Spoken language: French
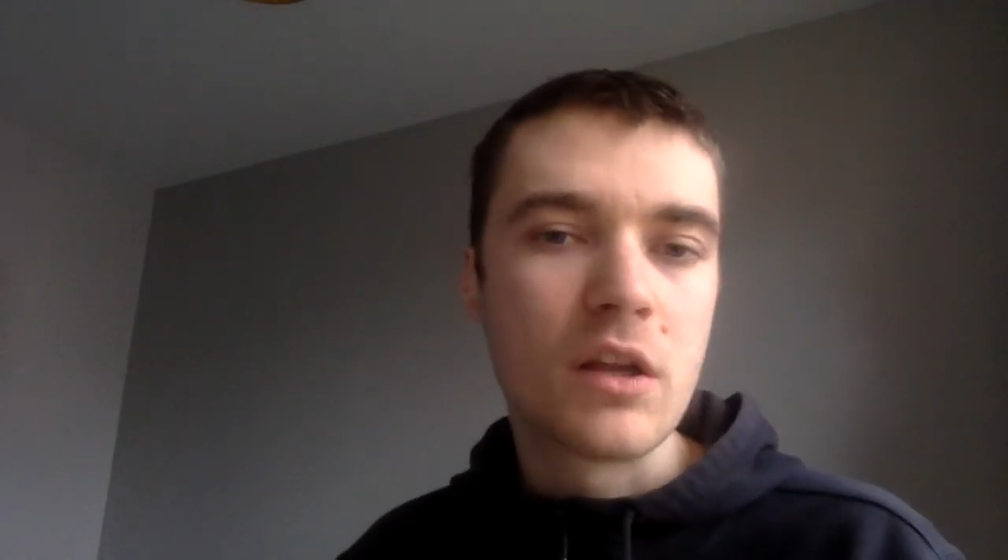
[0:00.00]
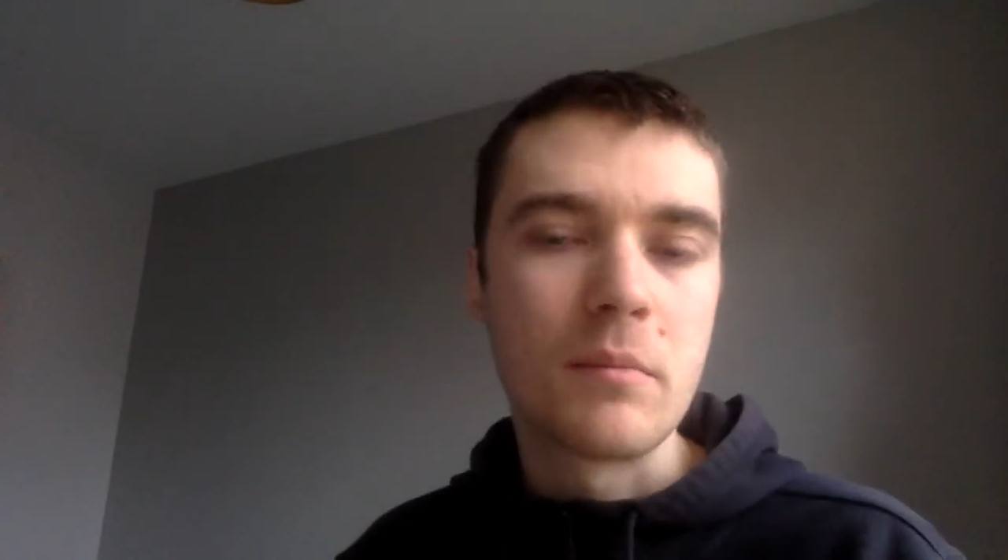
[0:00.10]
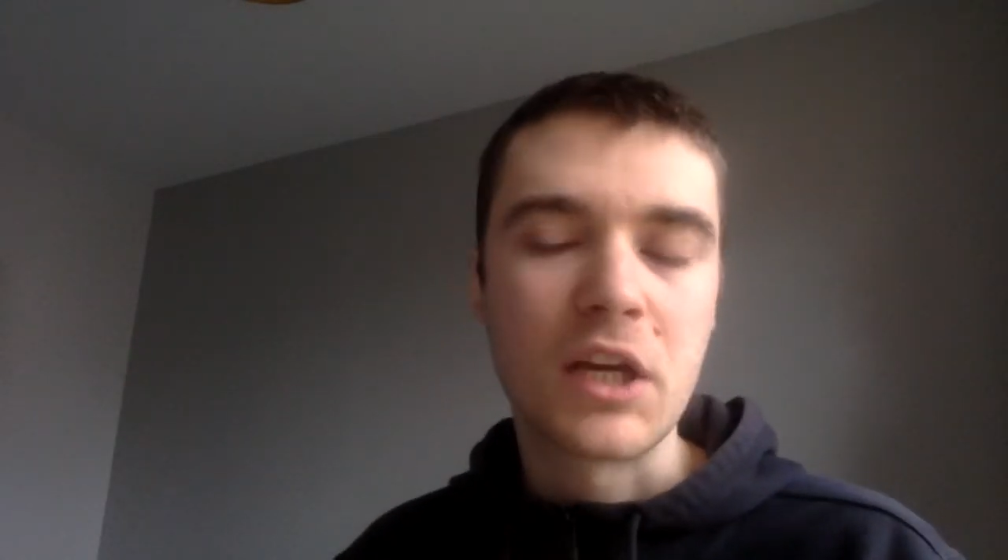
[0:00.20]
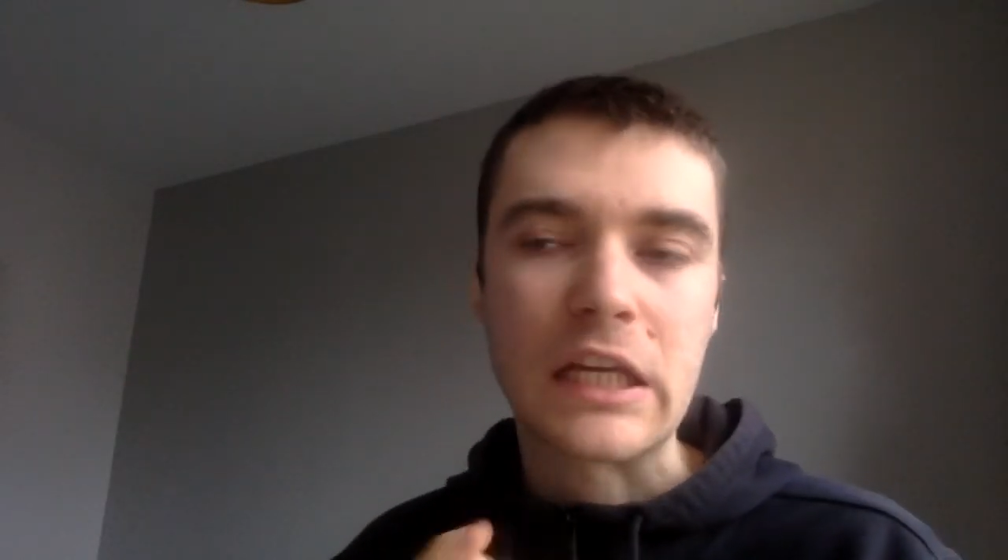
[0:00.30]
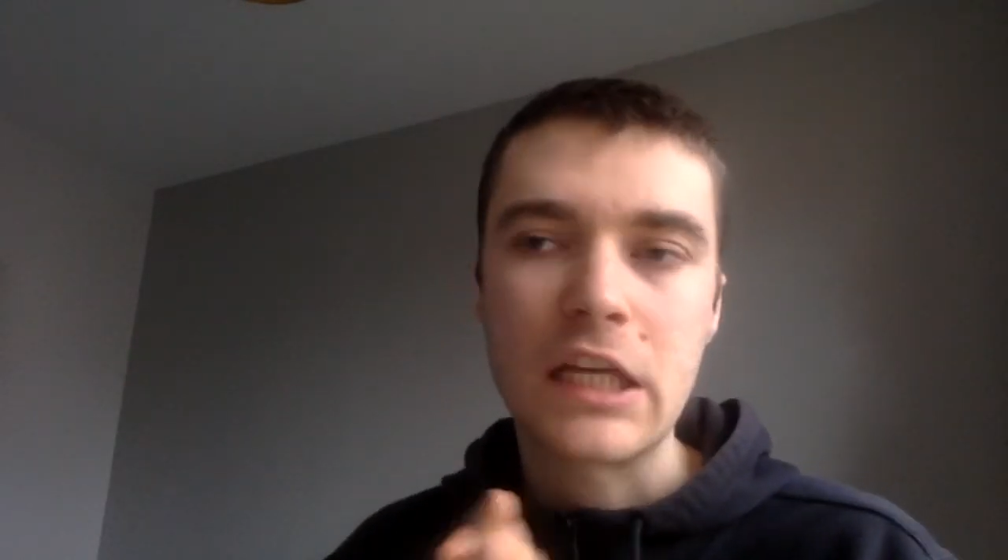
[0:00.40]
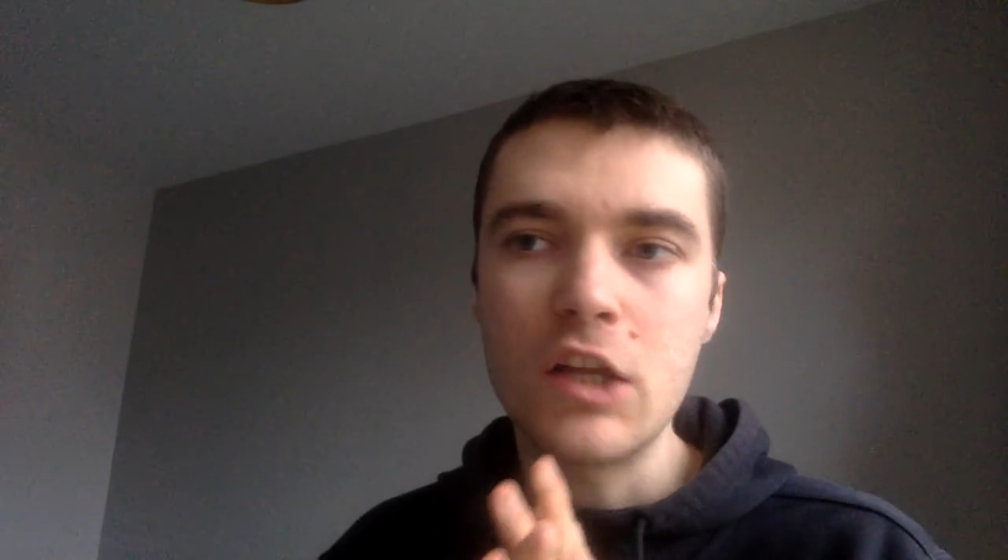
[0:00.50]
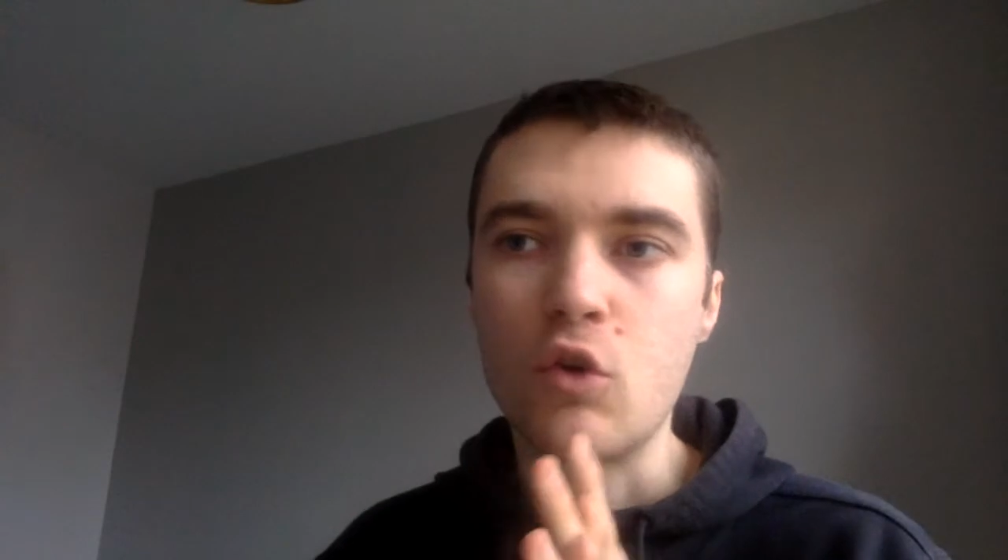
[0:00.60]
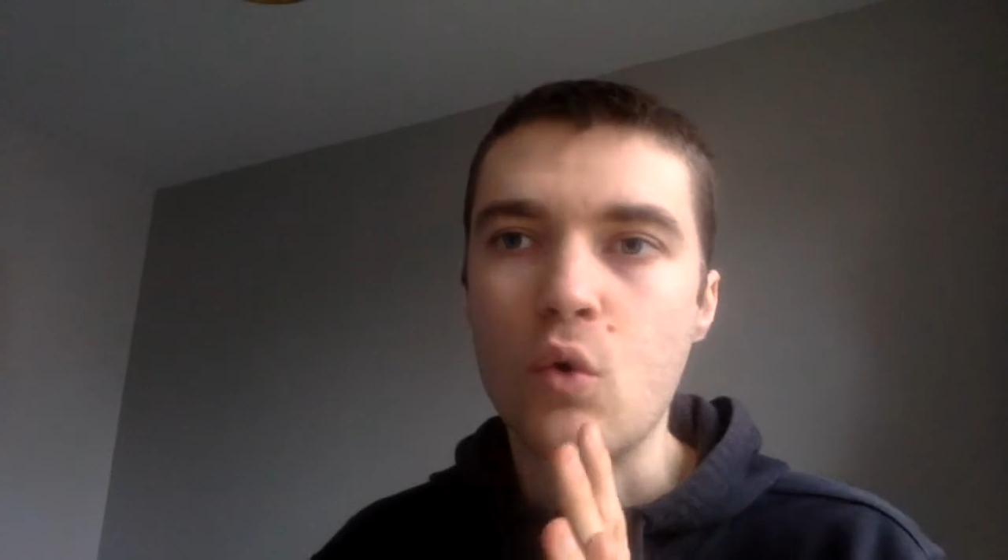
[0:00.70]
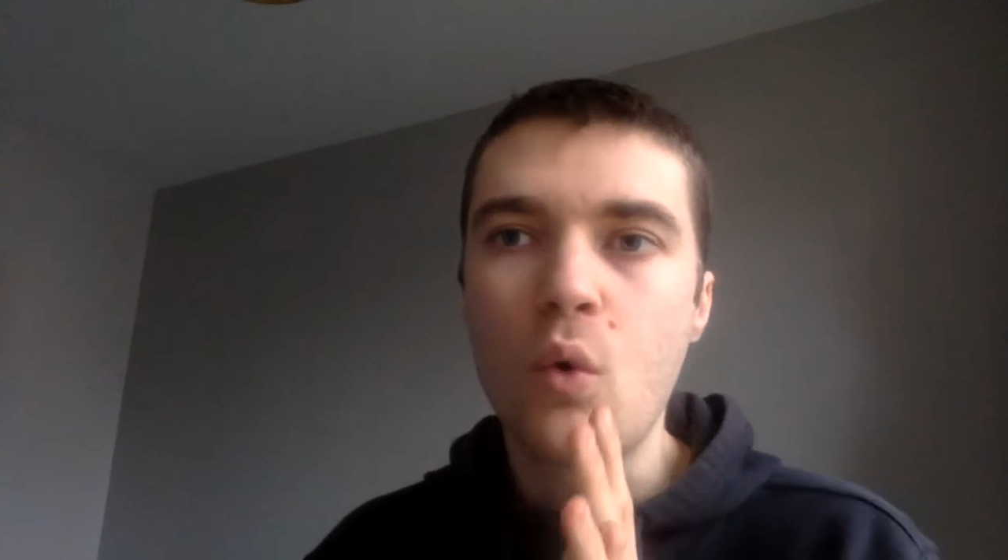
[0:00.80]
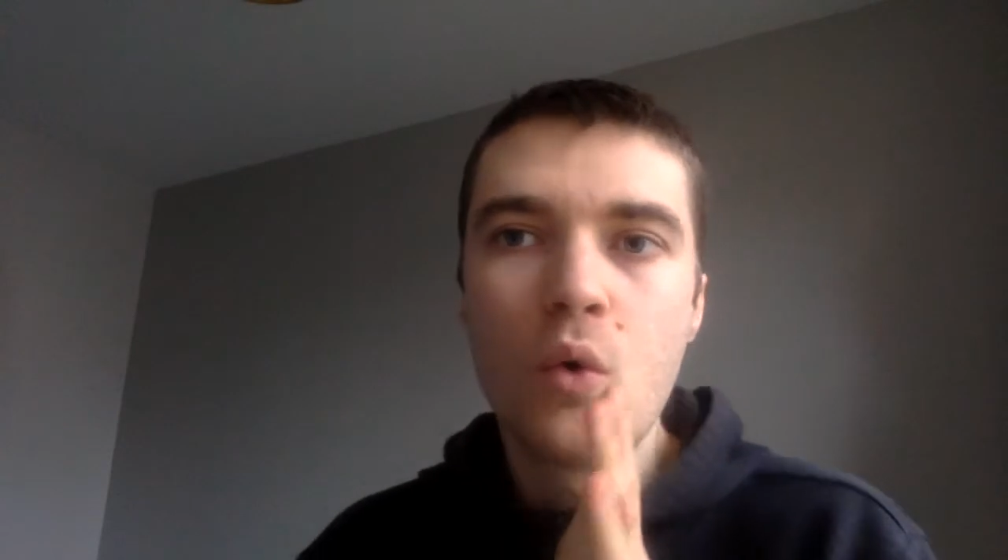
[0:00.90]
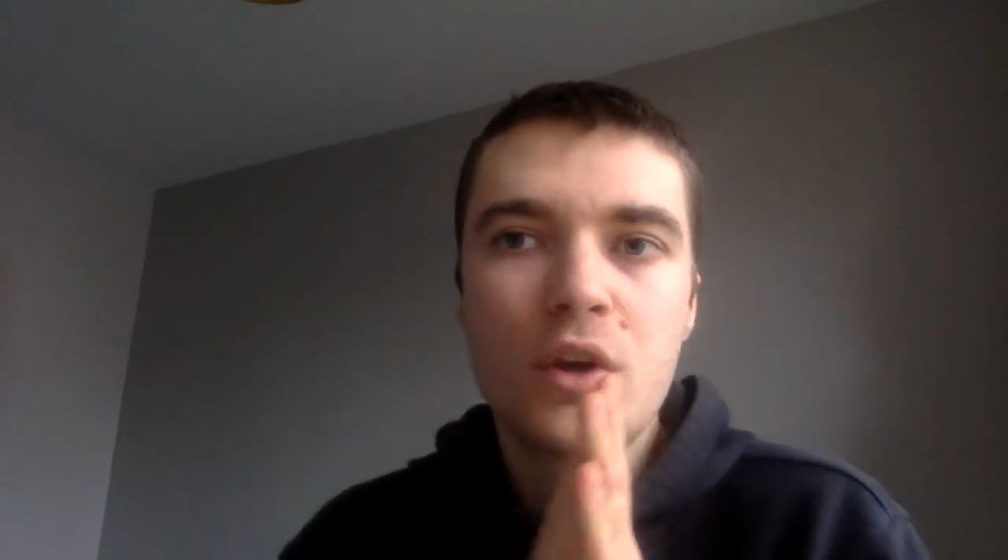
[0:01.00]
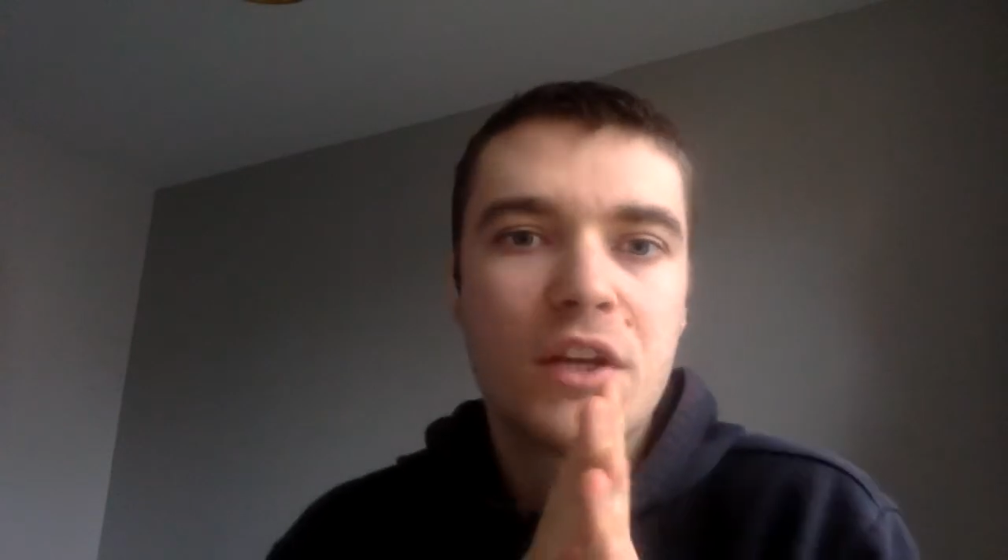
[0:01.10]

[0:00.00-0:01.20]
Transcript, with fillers: américaine, en gros,